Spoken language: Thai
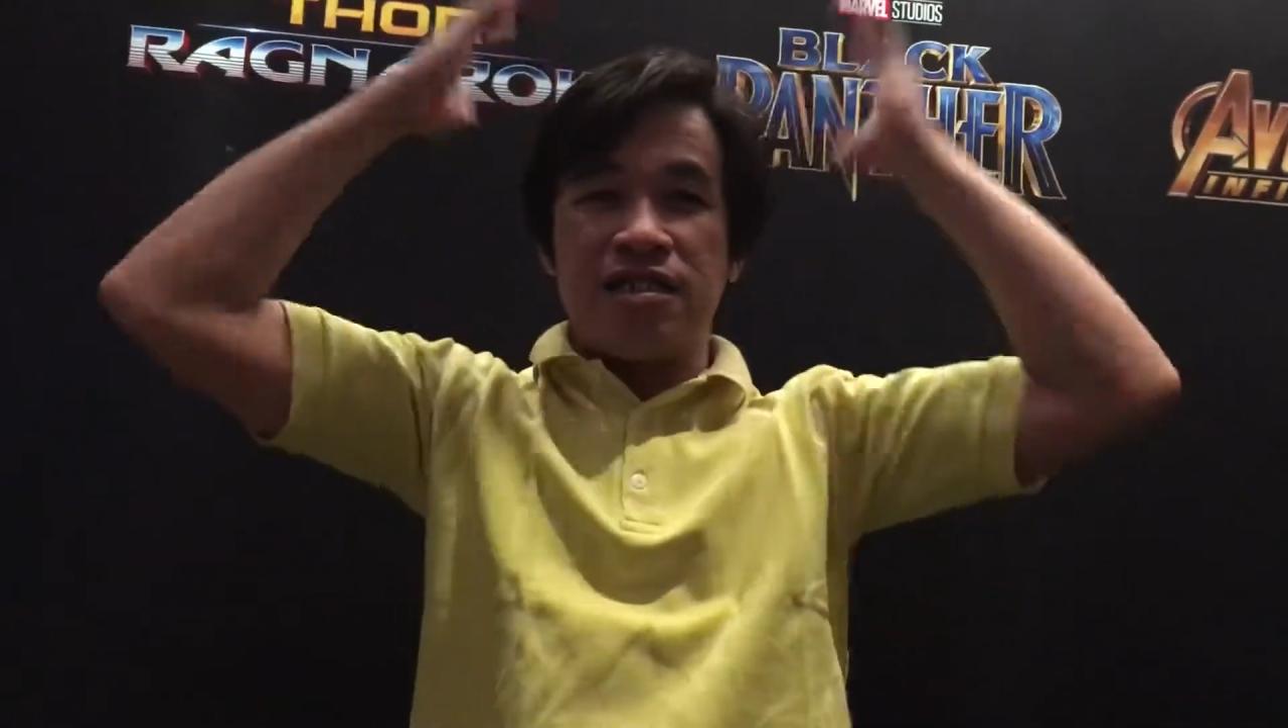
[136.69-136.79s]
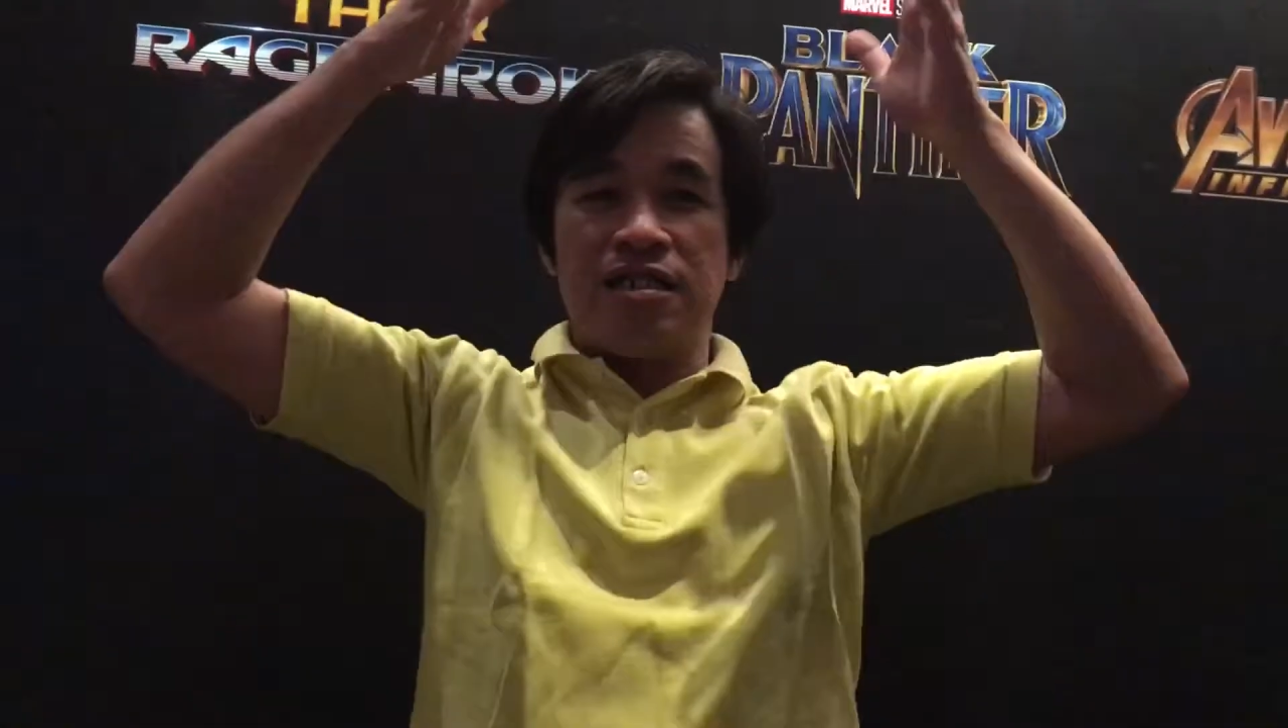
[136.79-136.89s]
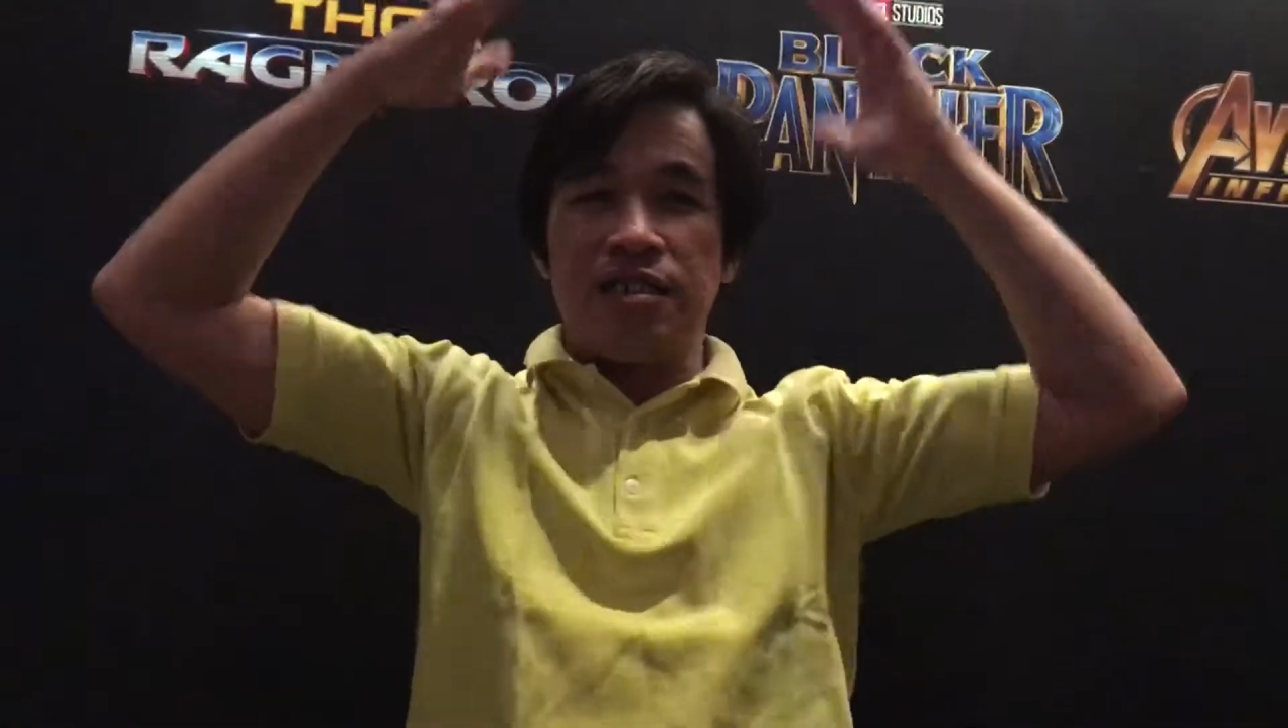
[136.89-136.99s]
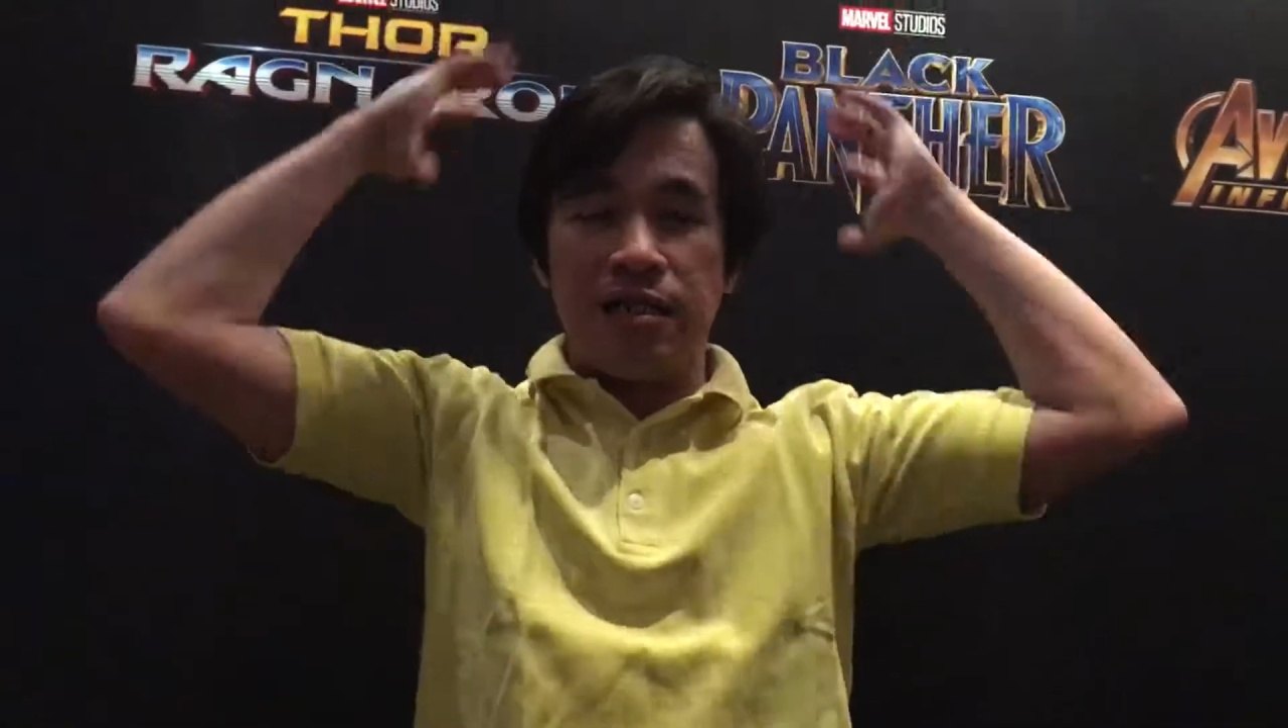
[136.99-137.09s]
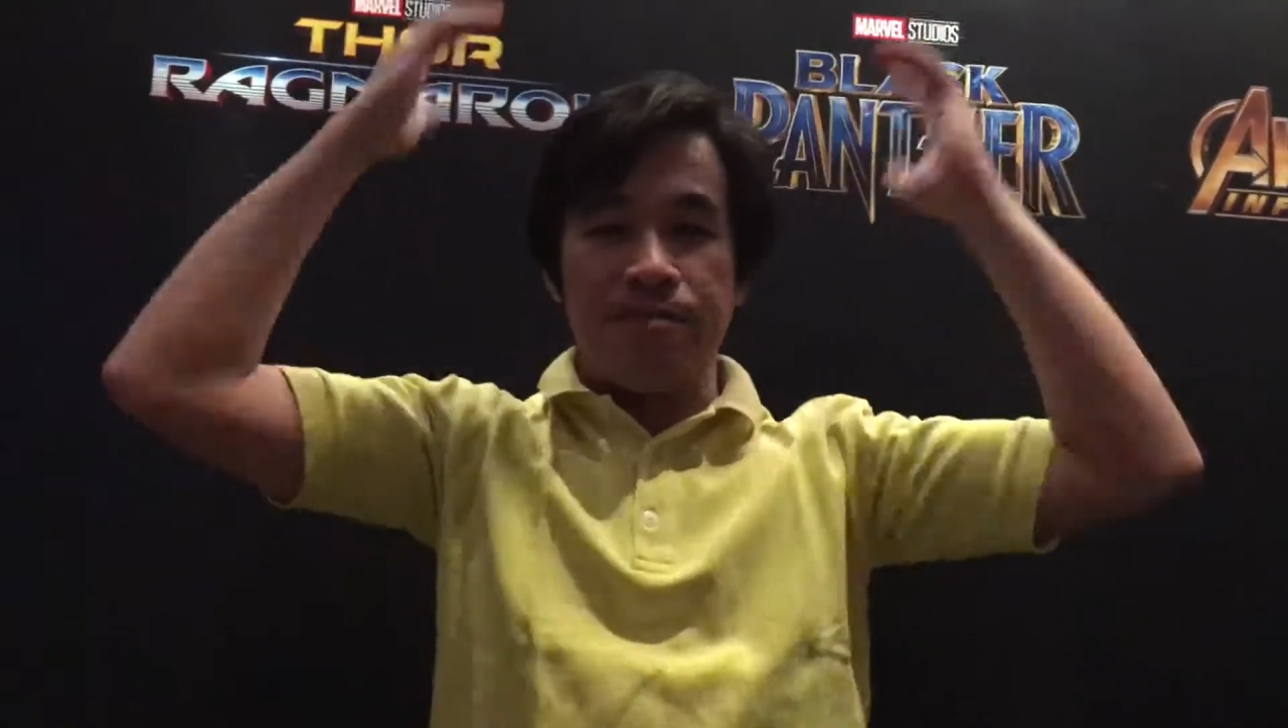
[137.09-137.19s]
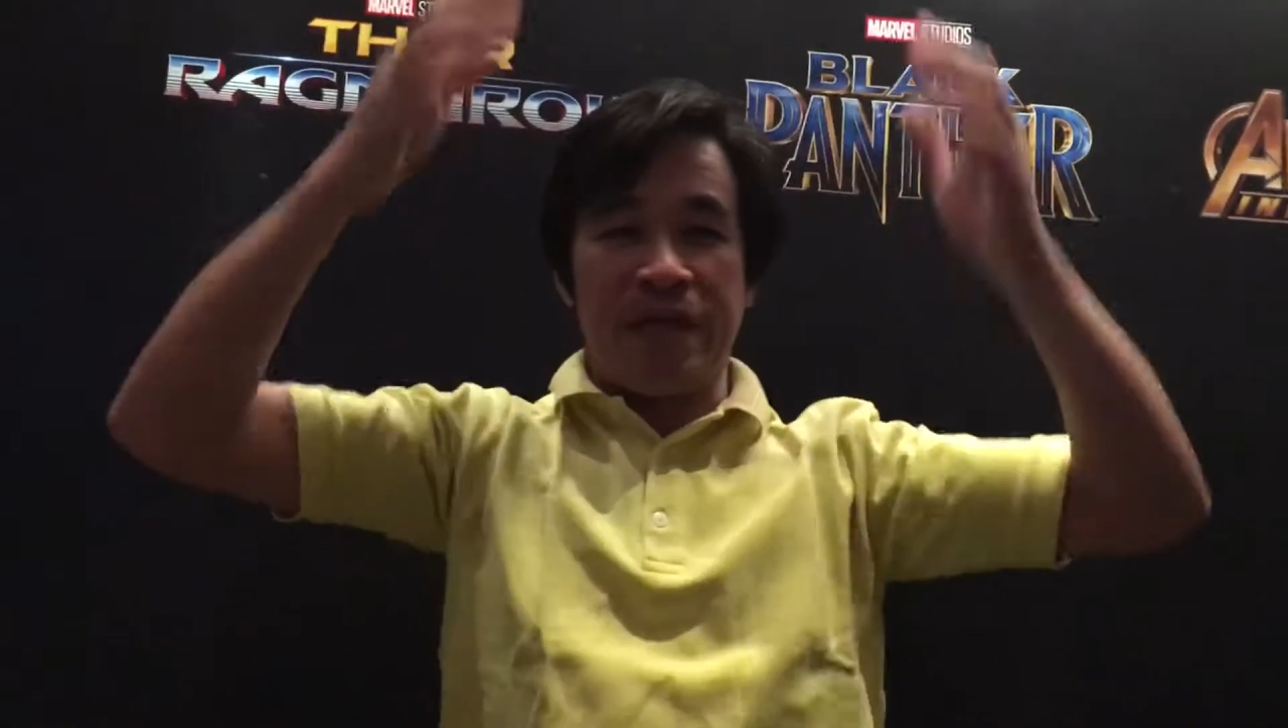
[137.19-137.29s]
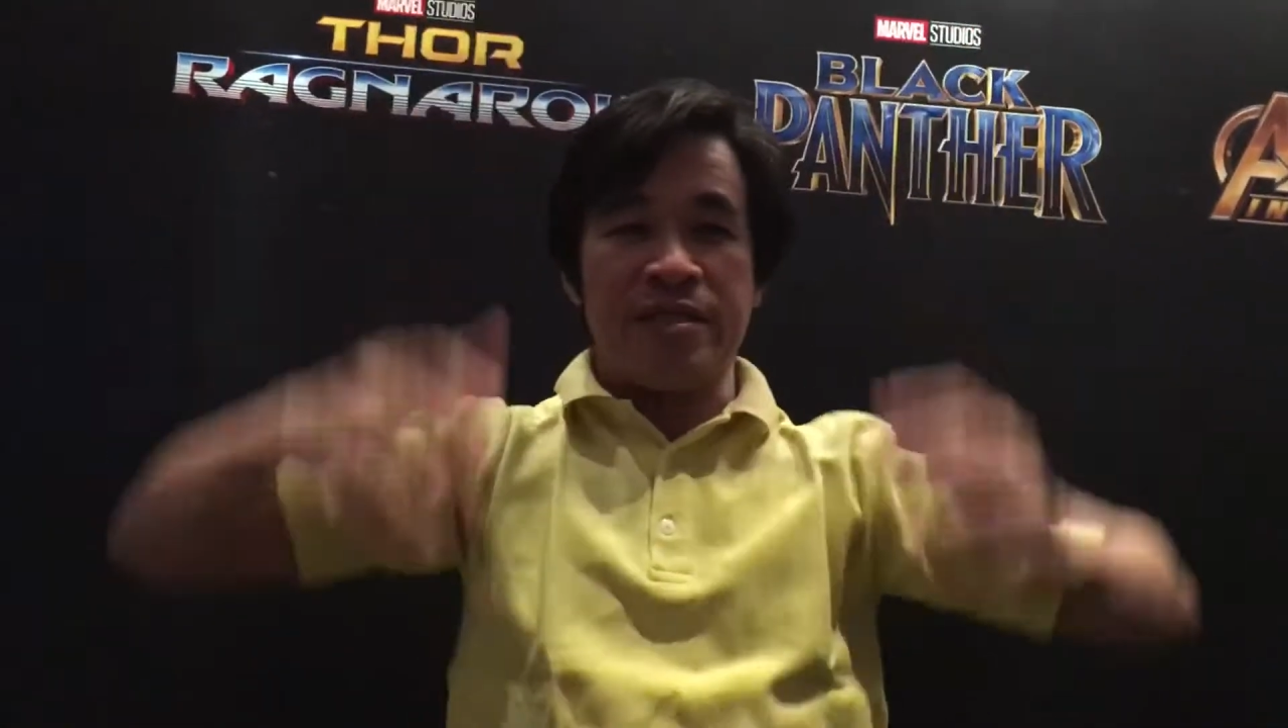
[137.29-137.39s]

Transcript: คือเป็